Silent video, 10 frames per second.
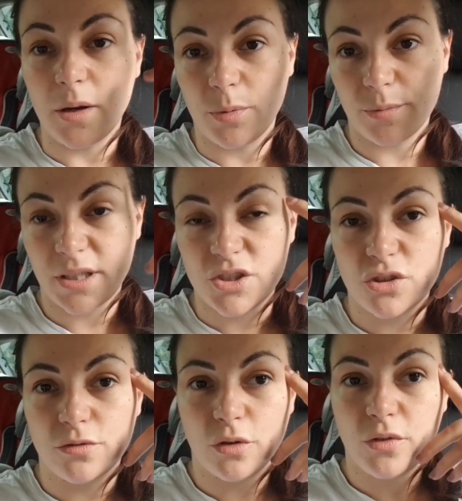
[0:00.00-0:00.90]
nel
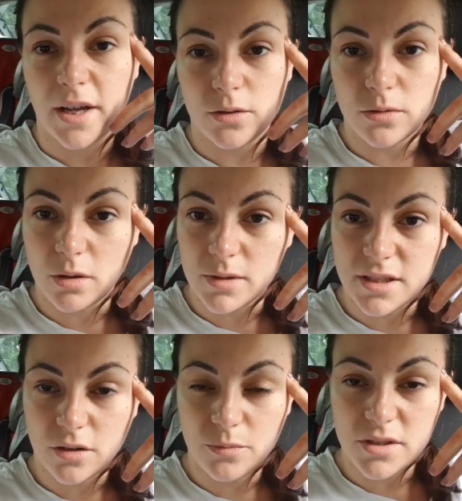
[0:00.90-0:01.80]
pomeriggio dovevo fare tutte
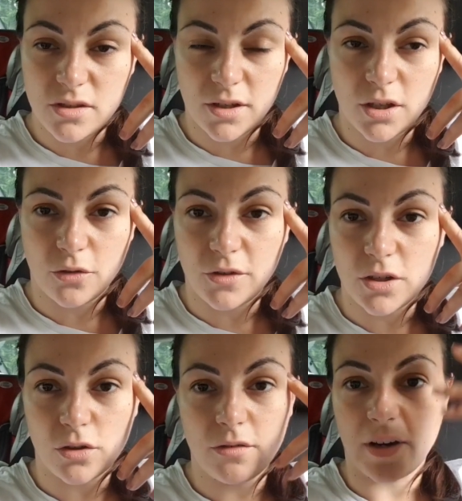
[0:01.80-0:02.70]
queste commissioni che ho finito di